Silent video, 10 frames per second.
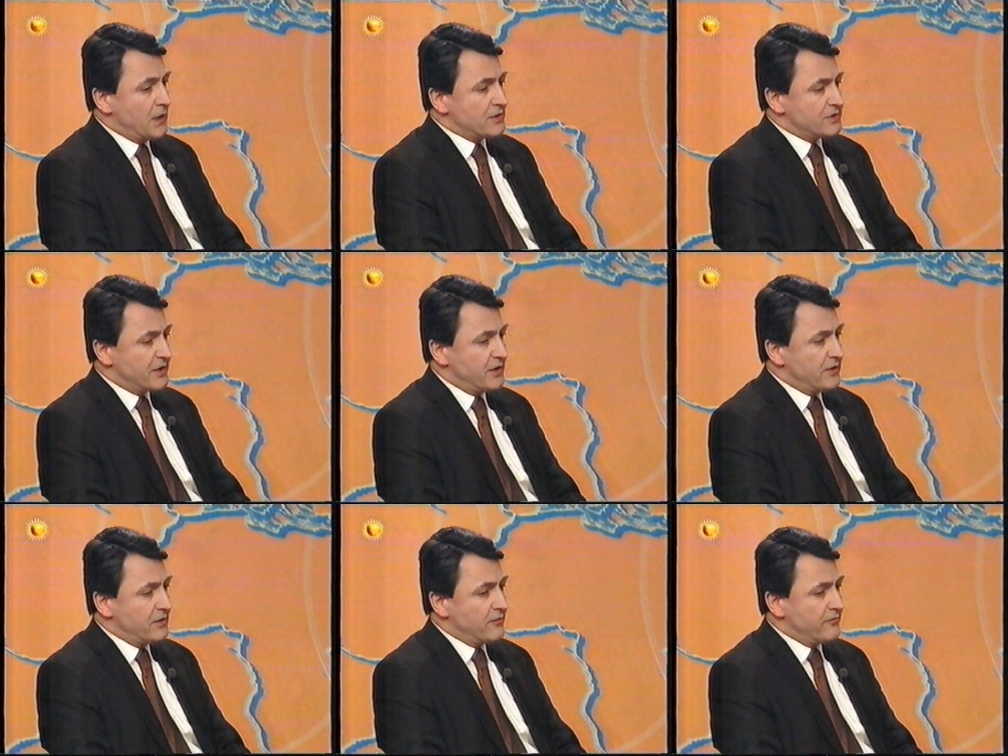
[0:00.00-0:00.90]

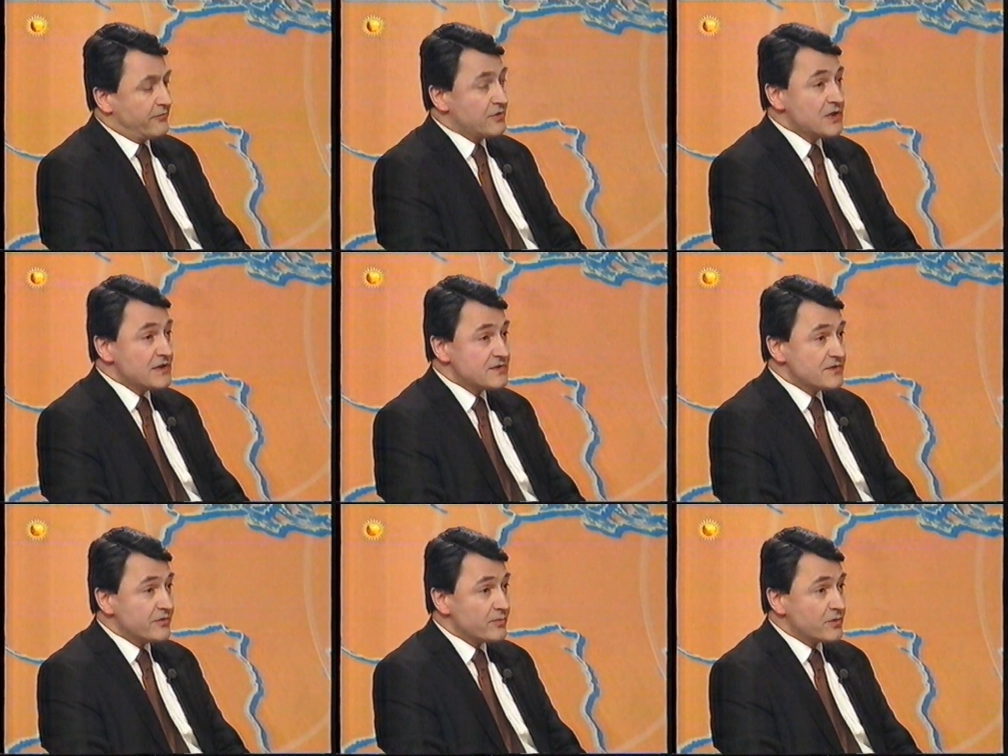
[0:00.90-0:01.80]
że w
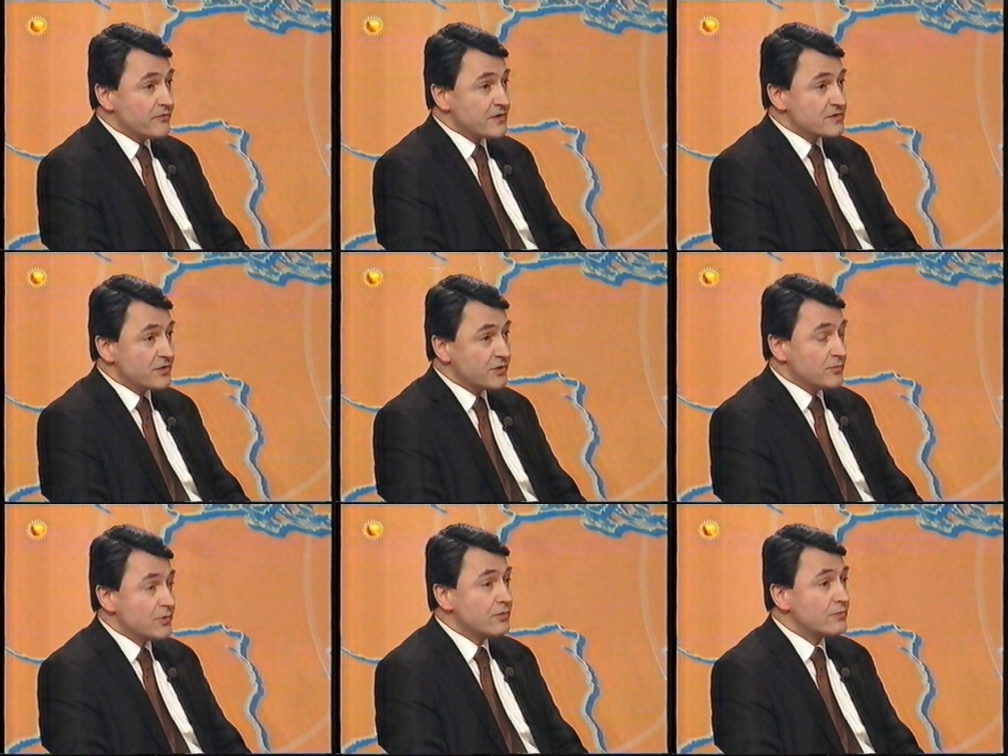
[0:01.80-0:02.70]
śledztwie
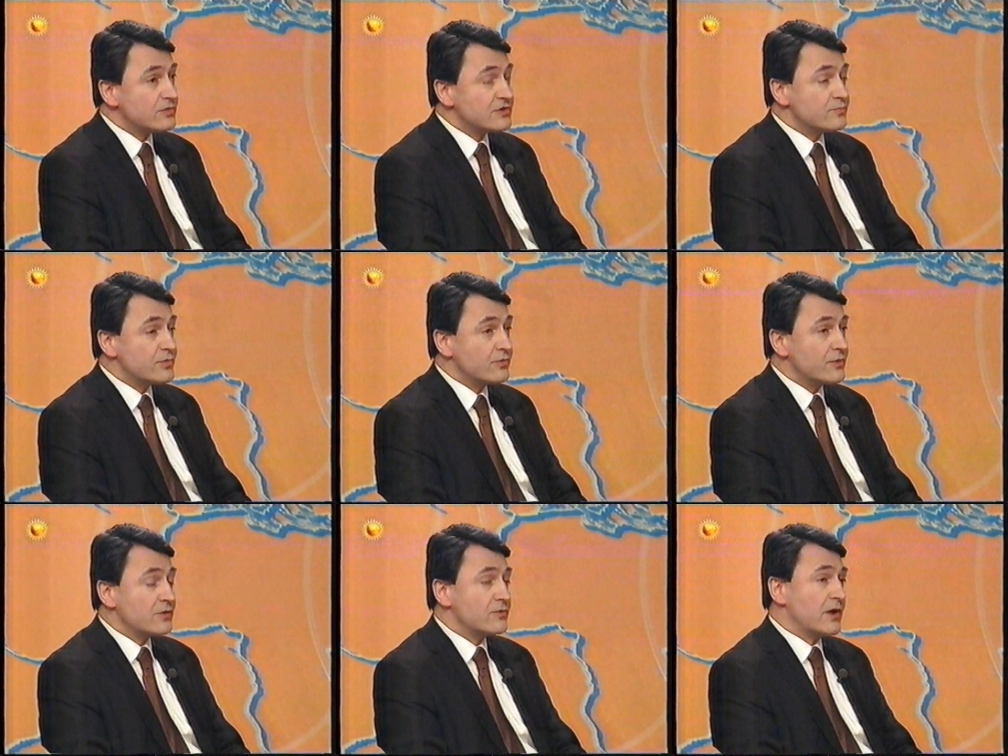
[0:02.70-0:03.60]
prowadzonym przez
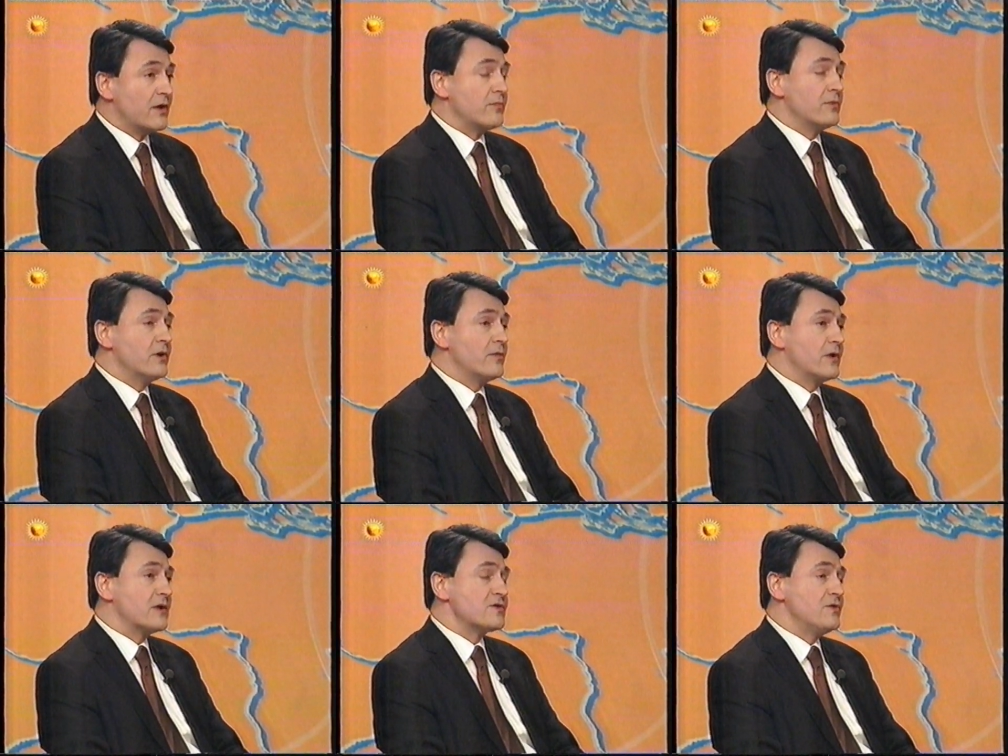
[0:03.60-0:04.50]
prokuraturę
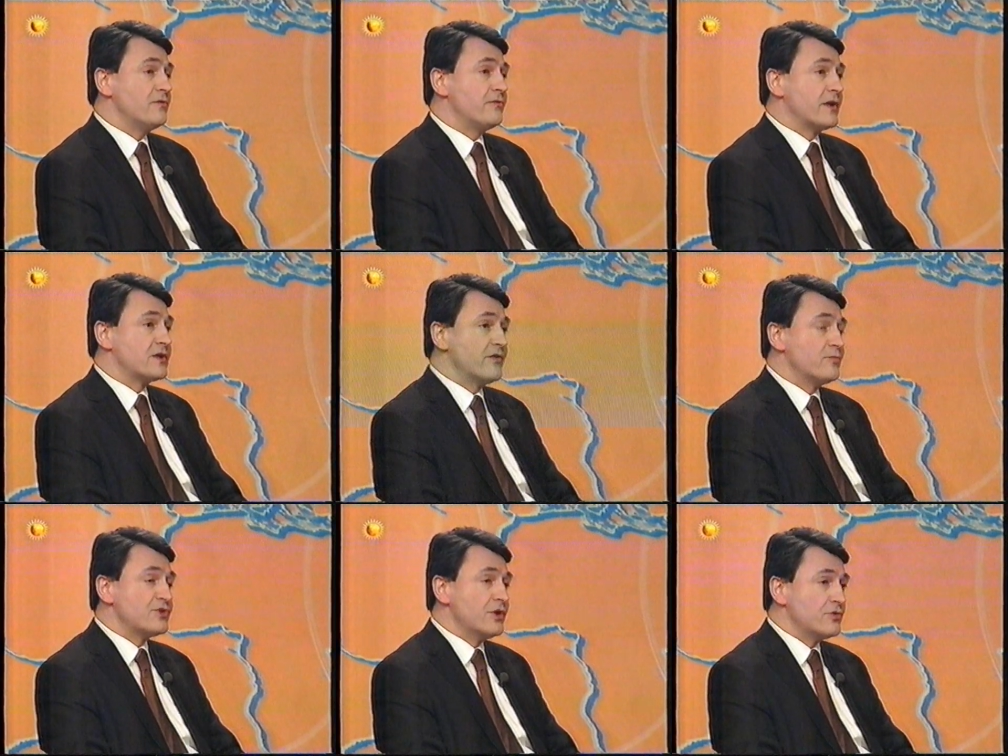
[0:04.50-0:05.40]
operacyjną w Warszawie
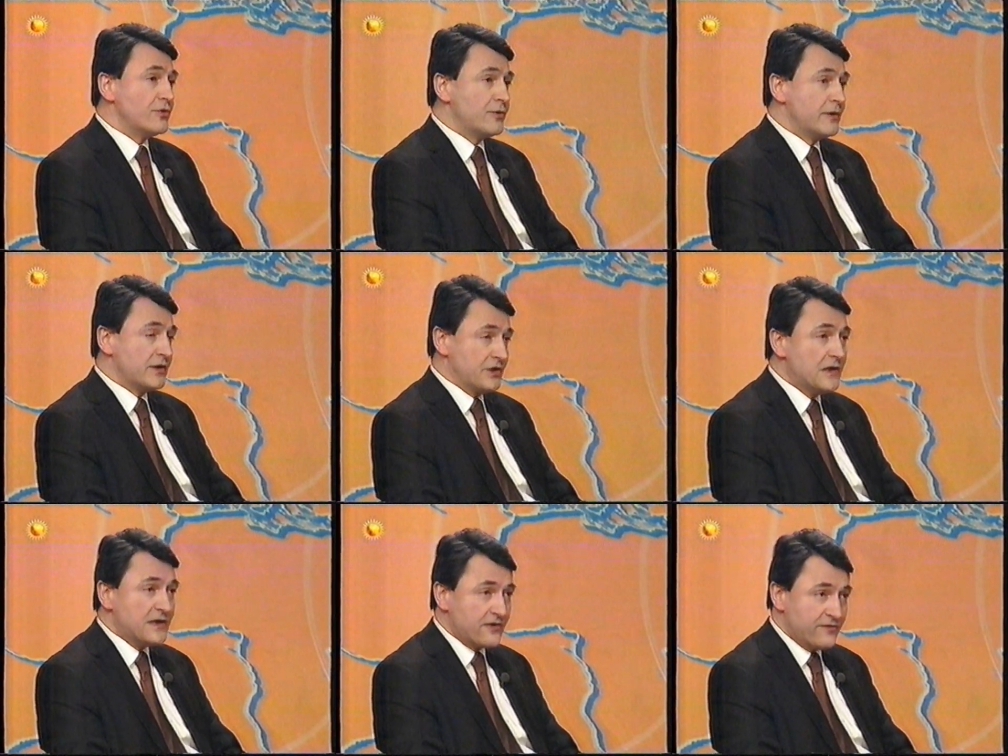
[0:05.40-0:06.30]
przyjęto
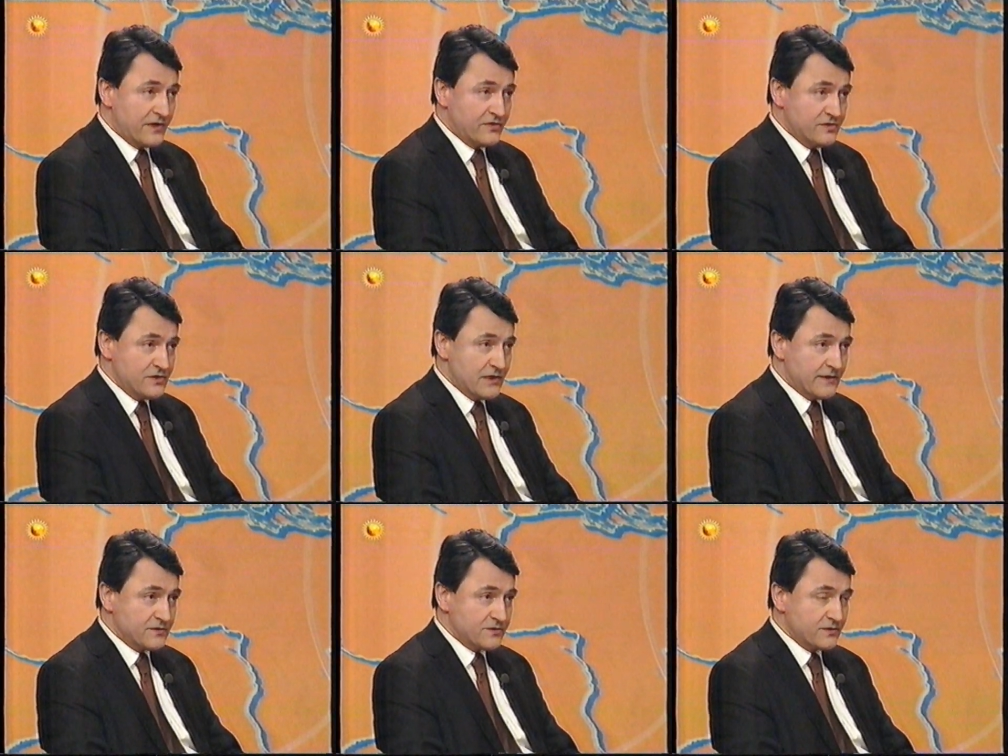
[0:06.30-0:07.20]
kilka wersji
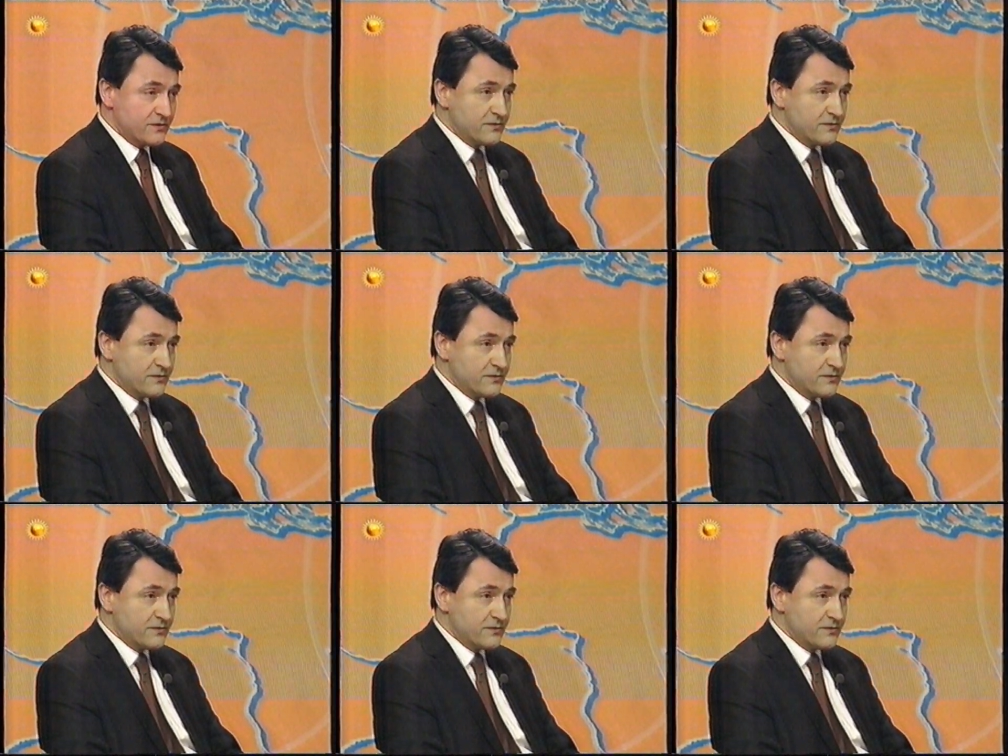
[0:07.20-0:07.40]
śledczych.